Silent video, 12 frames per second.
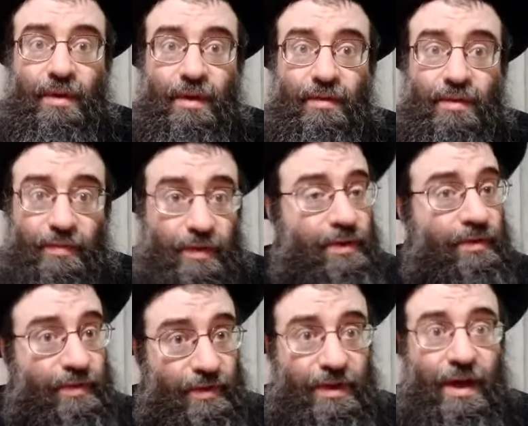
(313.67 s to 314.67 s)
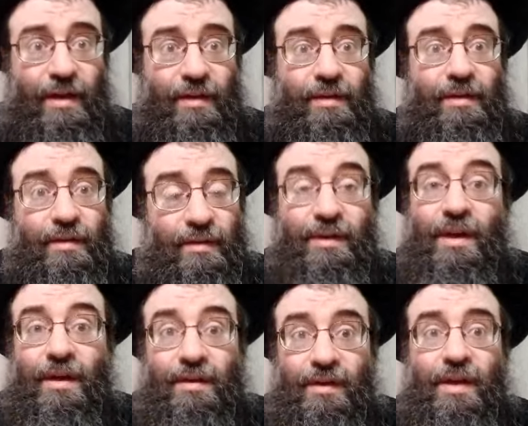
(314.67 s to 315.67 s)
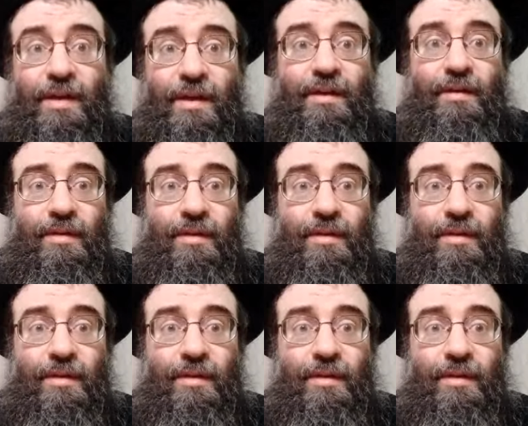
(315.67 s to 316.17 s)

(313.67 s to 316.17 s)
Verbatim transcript: и Всевышний взыскал за, за них.